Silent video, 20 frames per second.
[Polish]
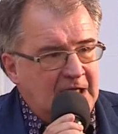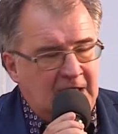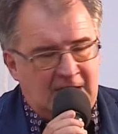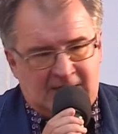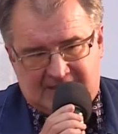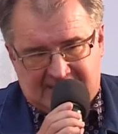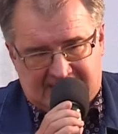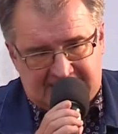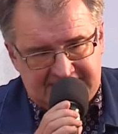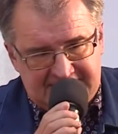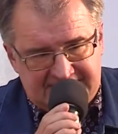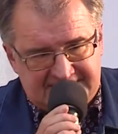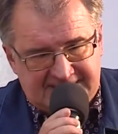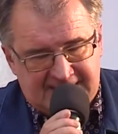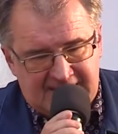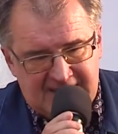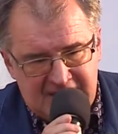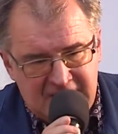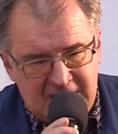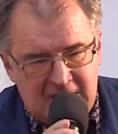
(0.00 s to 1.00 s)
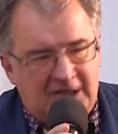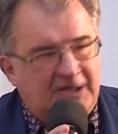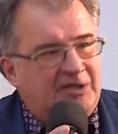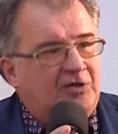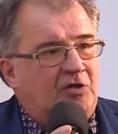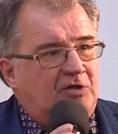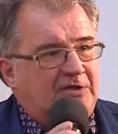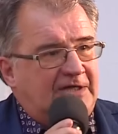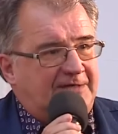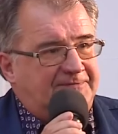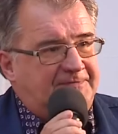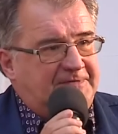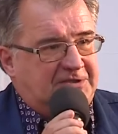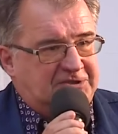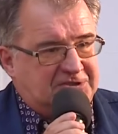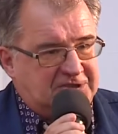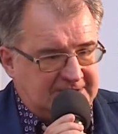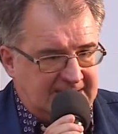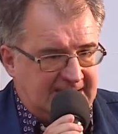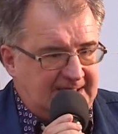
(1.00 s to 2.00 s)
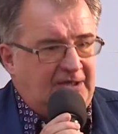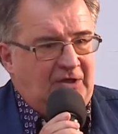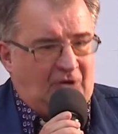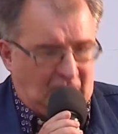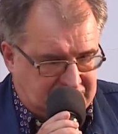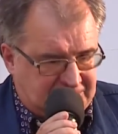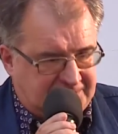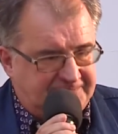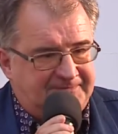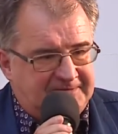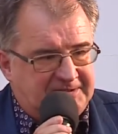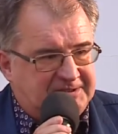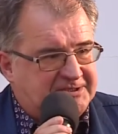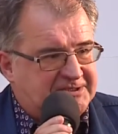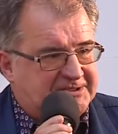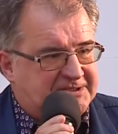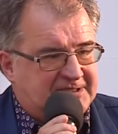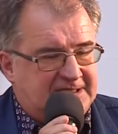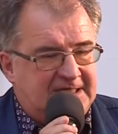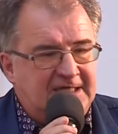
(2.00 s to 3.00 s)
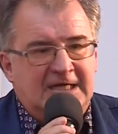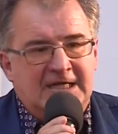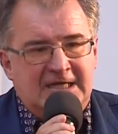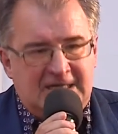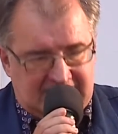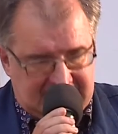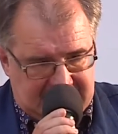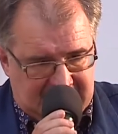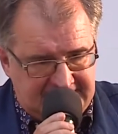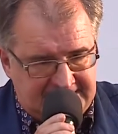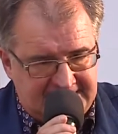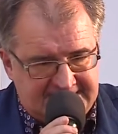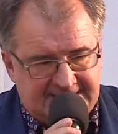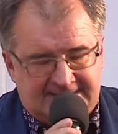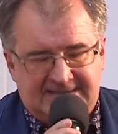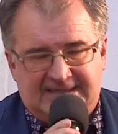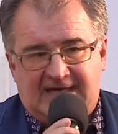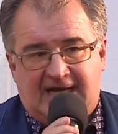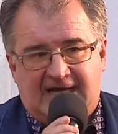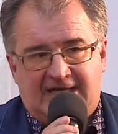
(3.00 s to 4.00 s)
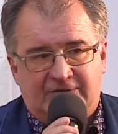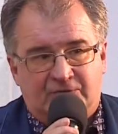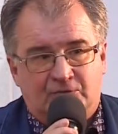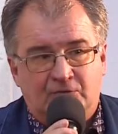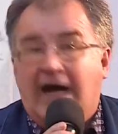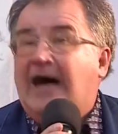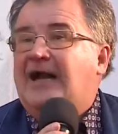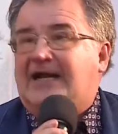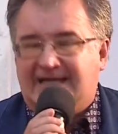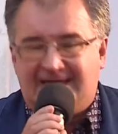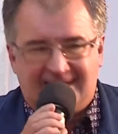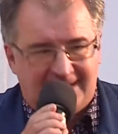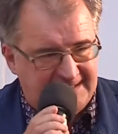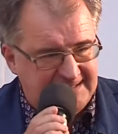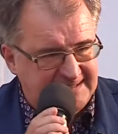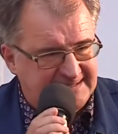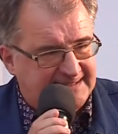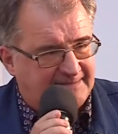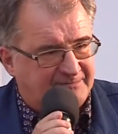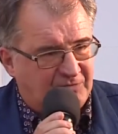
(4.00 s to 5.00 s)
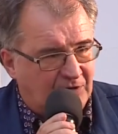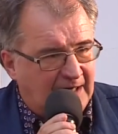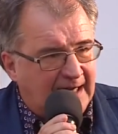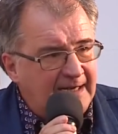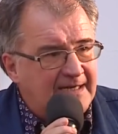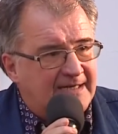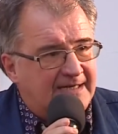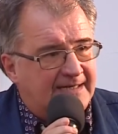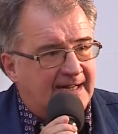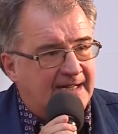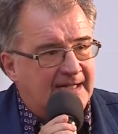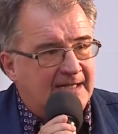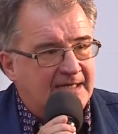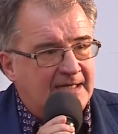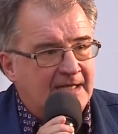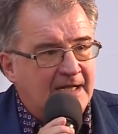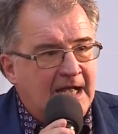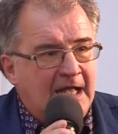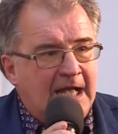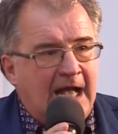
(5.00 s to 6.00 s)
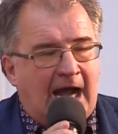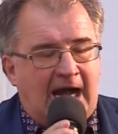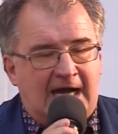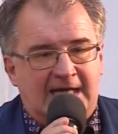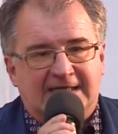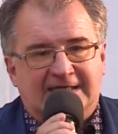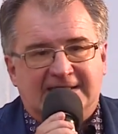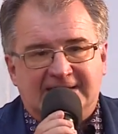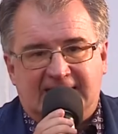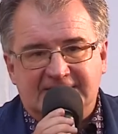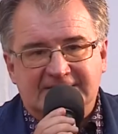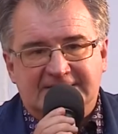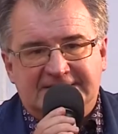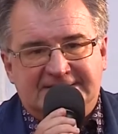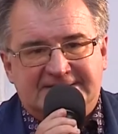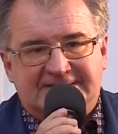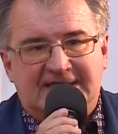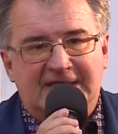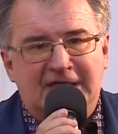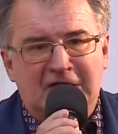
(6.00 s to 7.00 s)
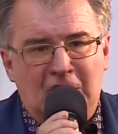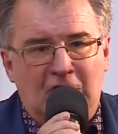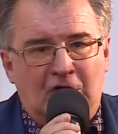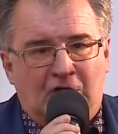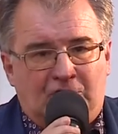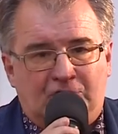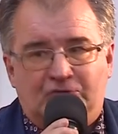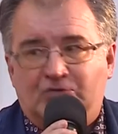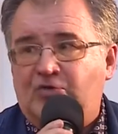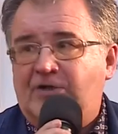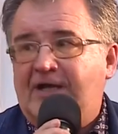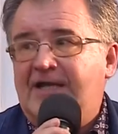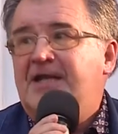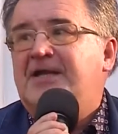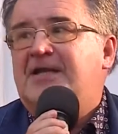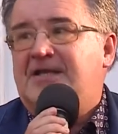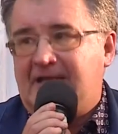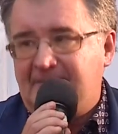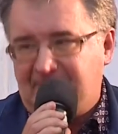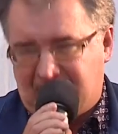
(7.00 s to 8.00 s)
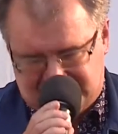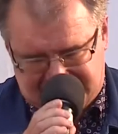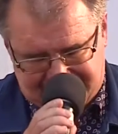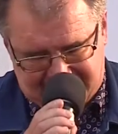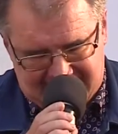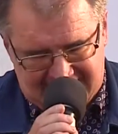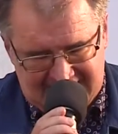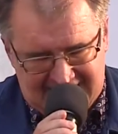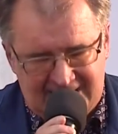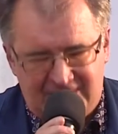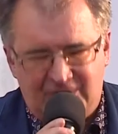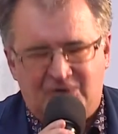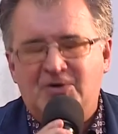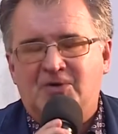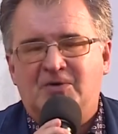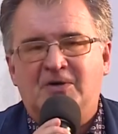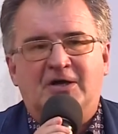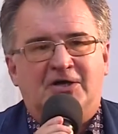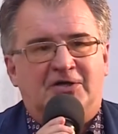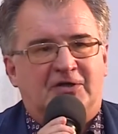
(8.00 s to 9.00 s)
Granice geograficzne, oczywiście, granice kraju, ale granice moralne, ale granice, które nie pozwalają